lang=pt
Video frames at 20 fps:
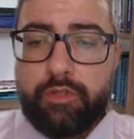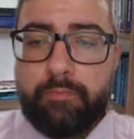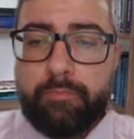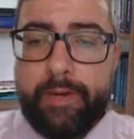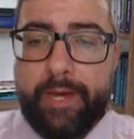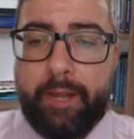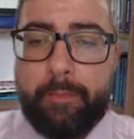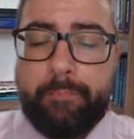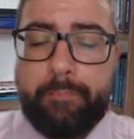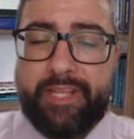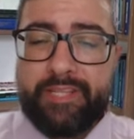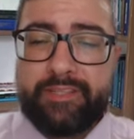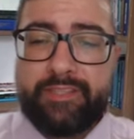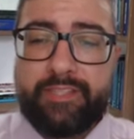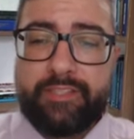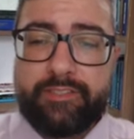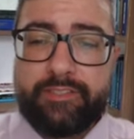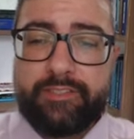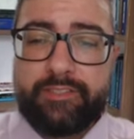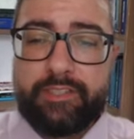para a
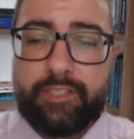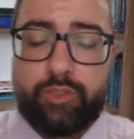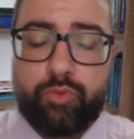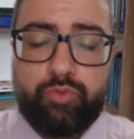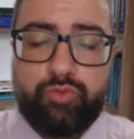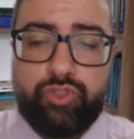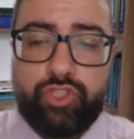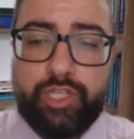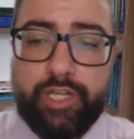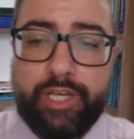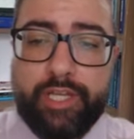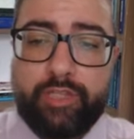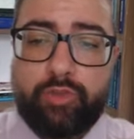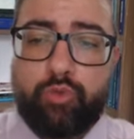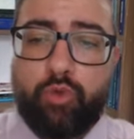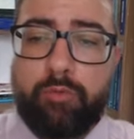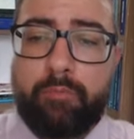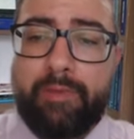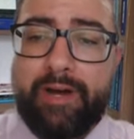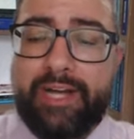pretensão de
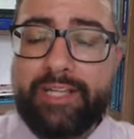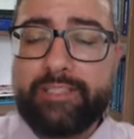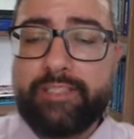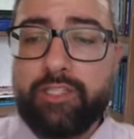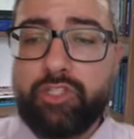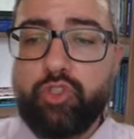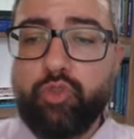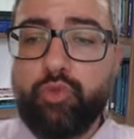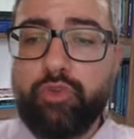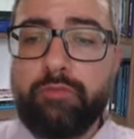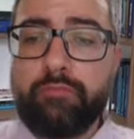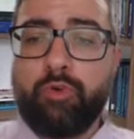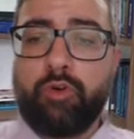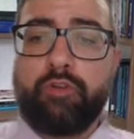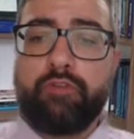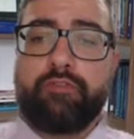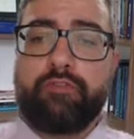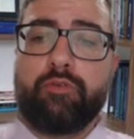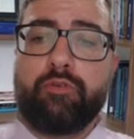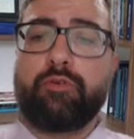retomada de um
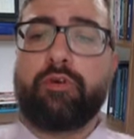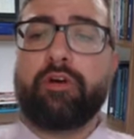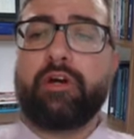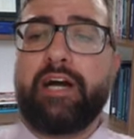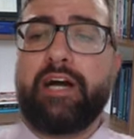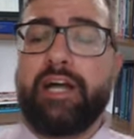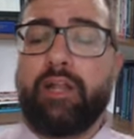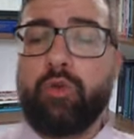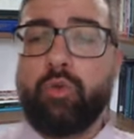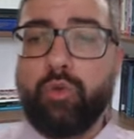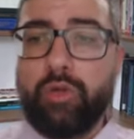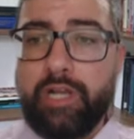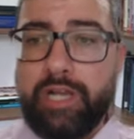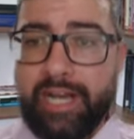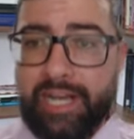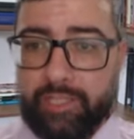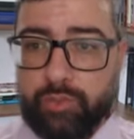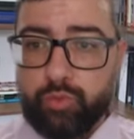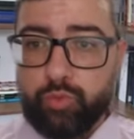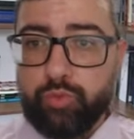imóvel
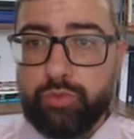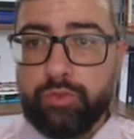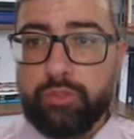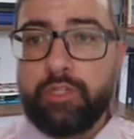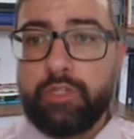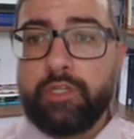alugado.